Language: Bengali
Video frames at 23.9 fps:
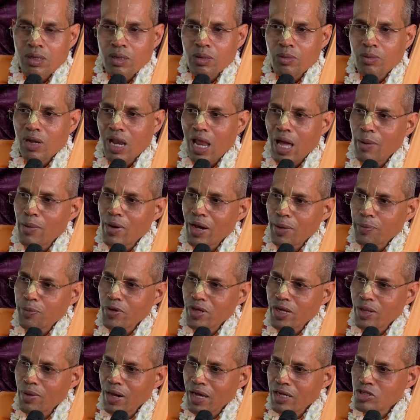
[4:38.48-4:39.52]
বলে আমার
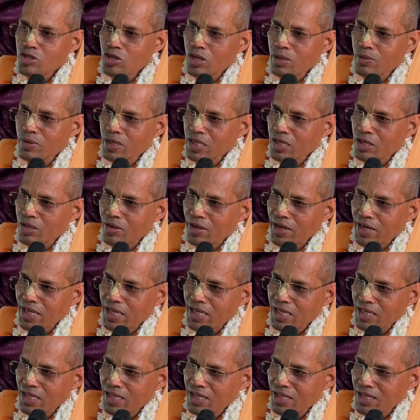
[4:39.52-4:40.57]
পরিবার চলবে কি করে
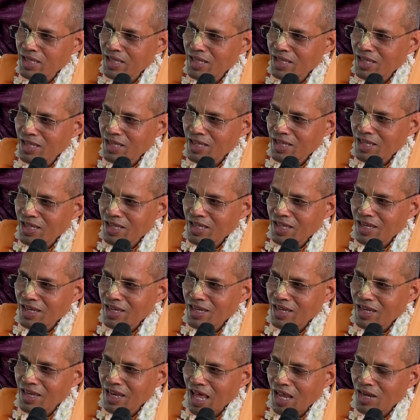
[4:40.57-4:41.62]

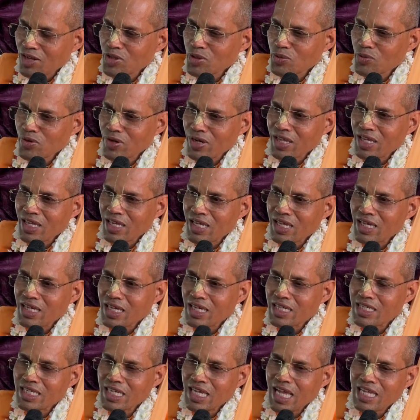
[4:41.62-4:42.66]
নারদমণিকে
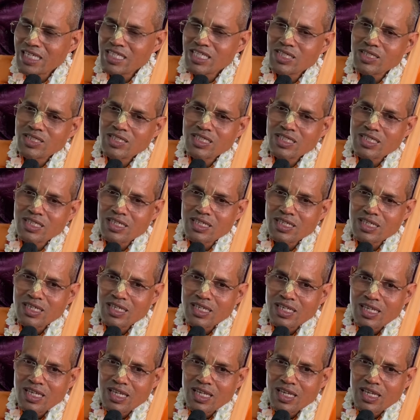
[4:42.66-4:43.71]
জিজ্ঞাসা করছে
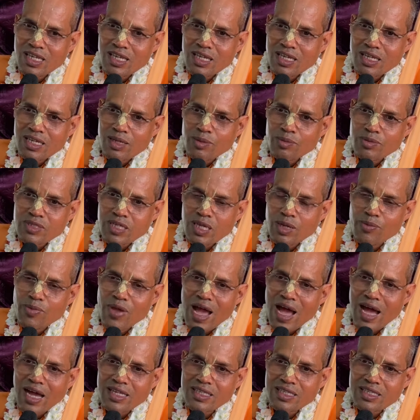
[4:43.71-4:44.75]
সেই
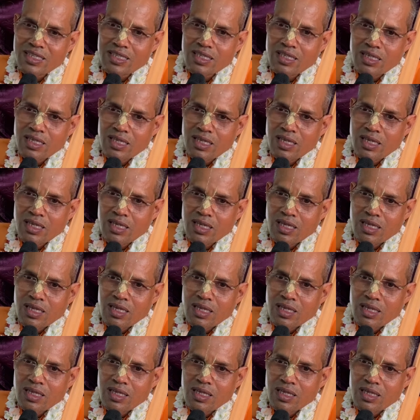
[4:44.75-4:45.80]
ব্যাধ
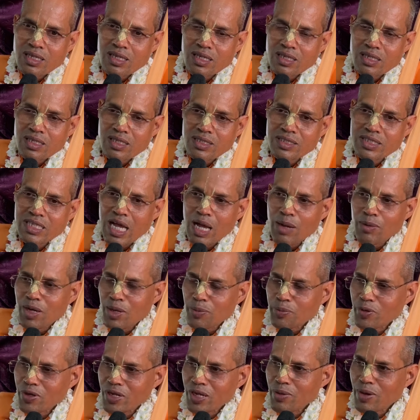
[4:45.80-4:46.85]
যে আমার
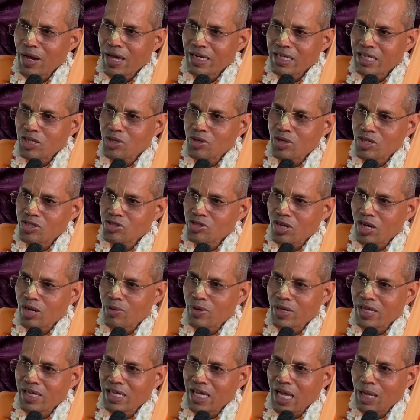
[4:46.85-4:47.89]
পরিবার কি করে
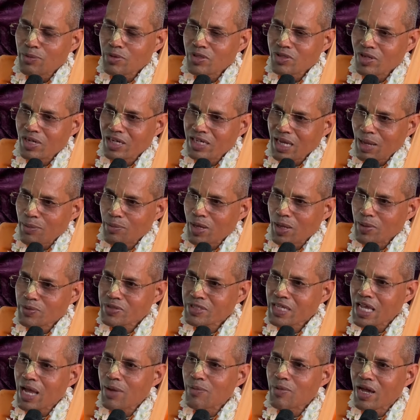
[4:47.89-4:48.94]
চলবে আমি তো এটা
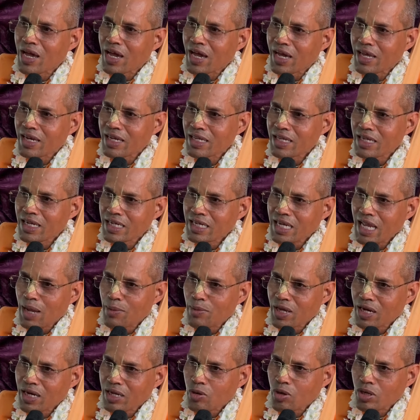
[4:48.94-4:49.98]
ব্যবসা আমার এটা
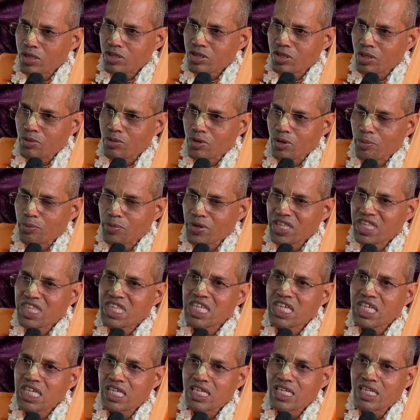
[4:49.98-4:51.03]
আমার কর্তব্য
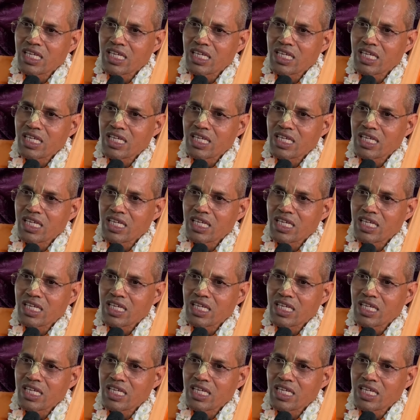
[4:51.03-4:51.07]
বৃত্তি